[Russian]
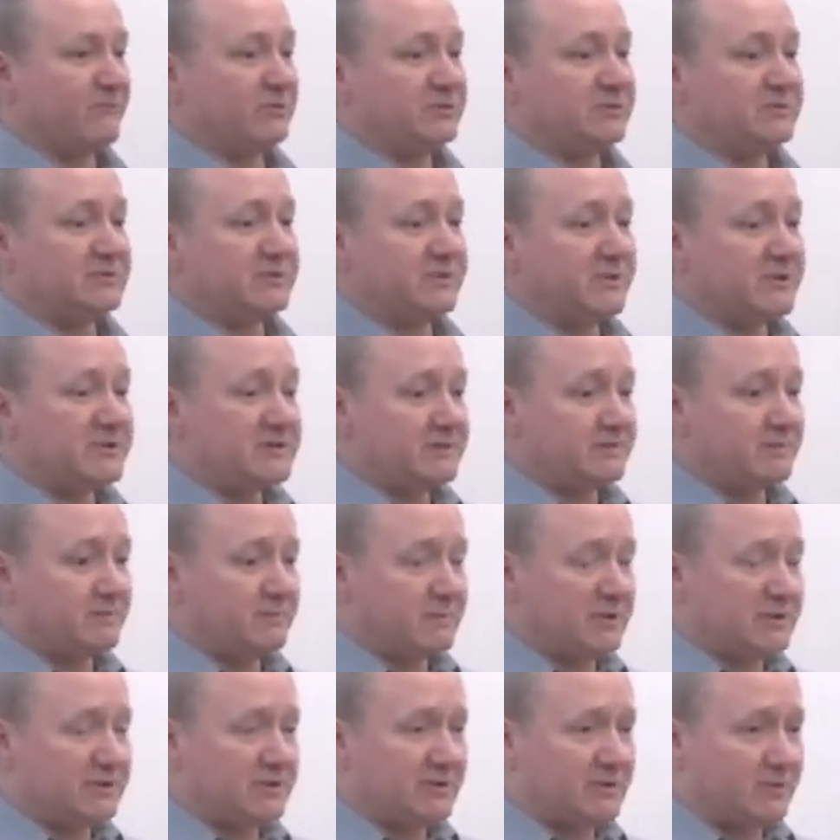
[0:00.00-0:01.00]
Вот это и
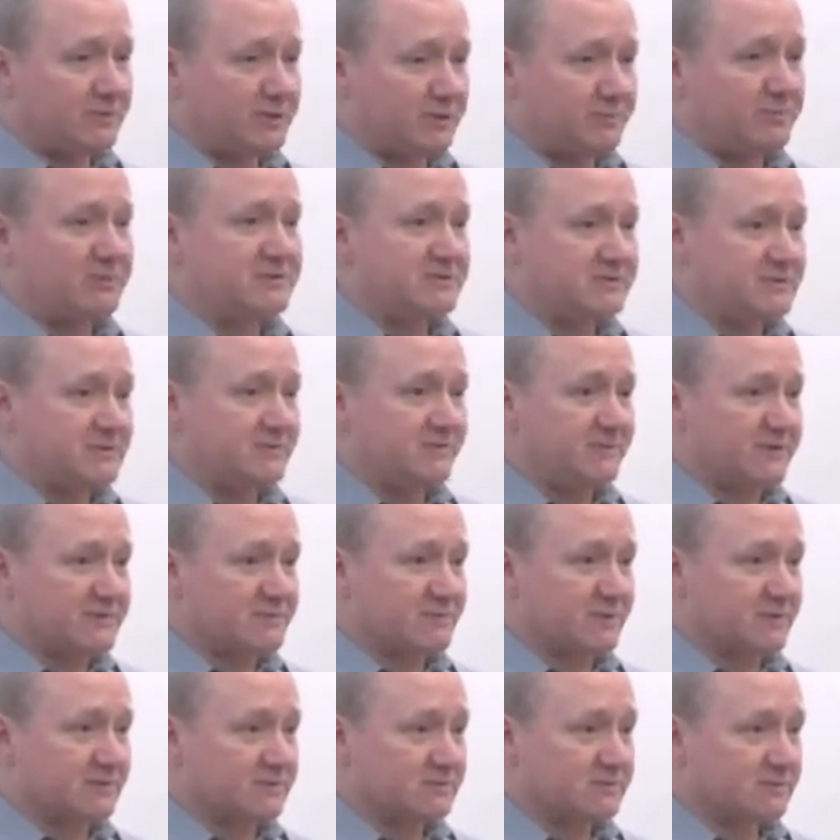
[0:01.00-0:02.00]
есть методология
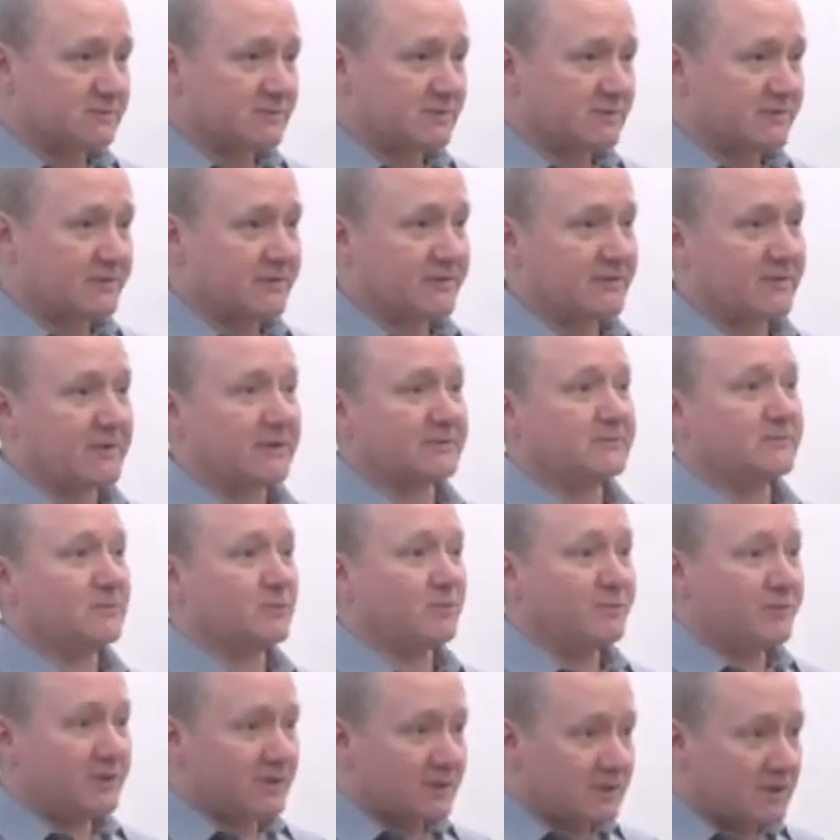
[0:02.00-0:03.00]
позитивизма,
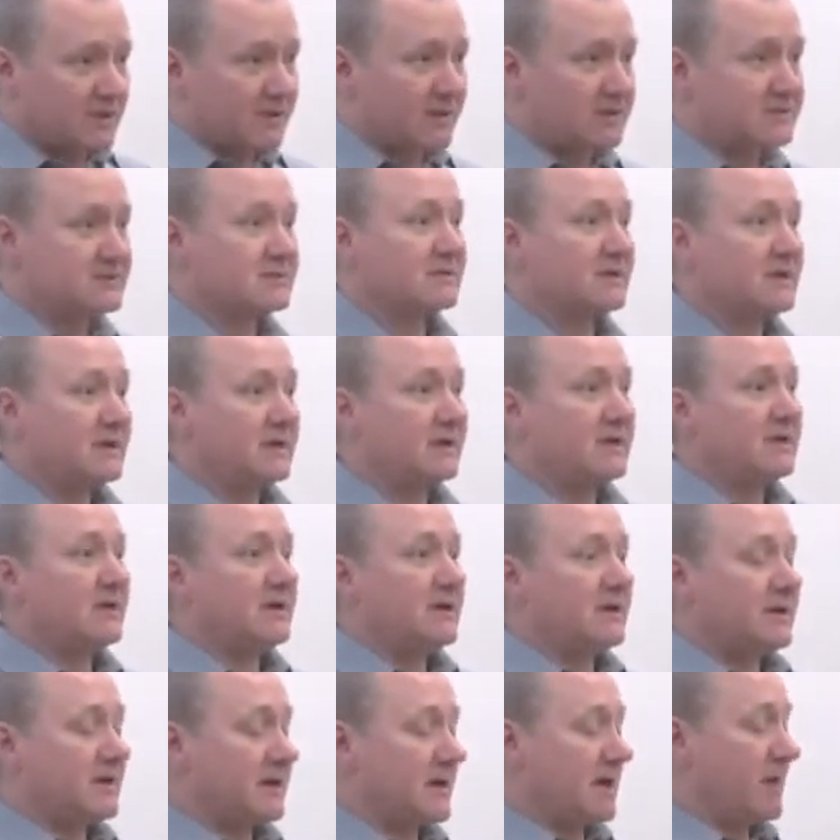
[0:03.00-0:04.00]
которая у меня как раз
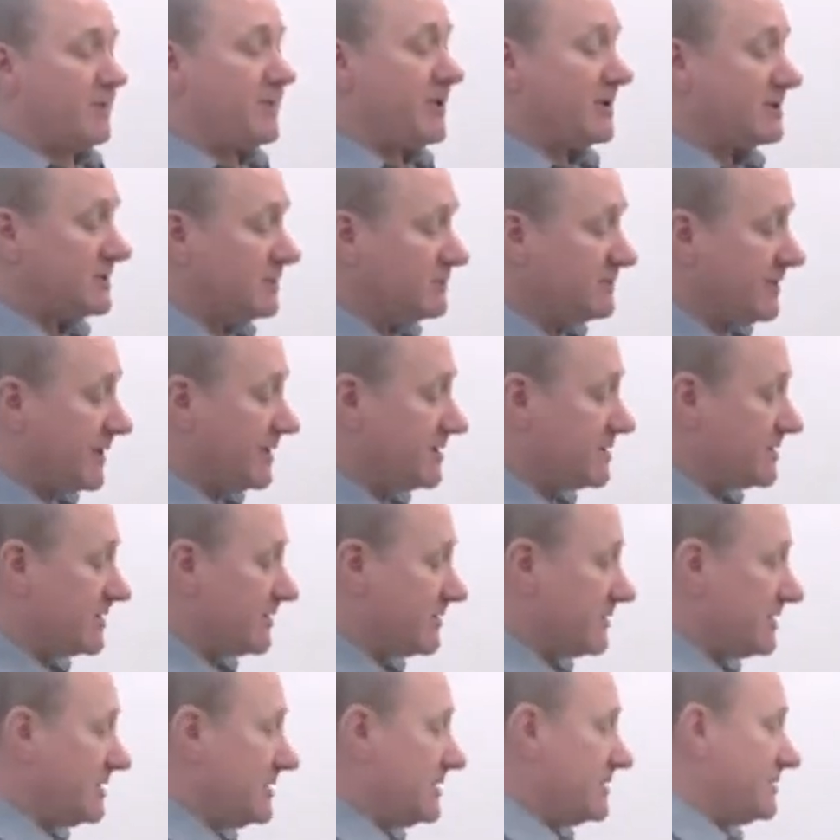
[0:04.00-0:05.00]
объектом
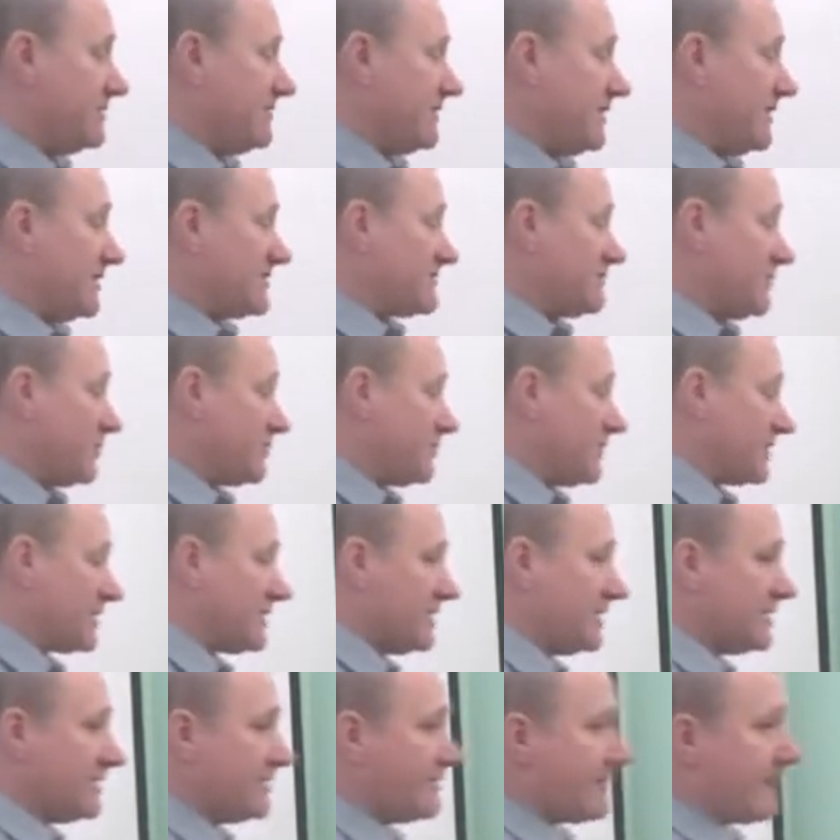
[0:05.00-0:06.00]
критики является в моем
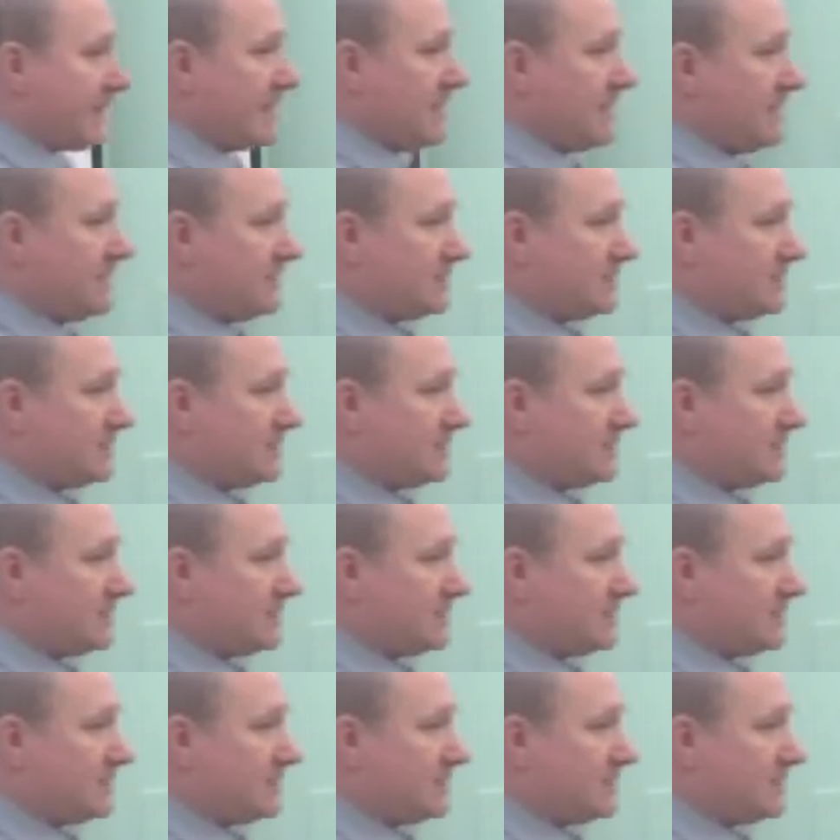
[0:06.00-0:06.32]
докладе.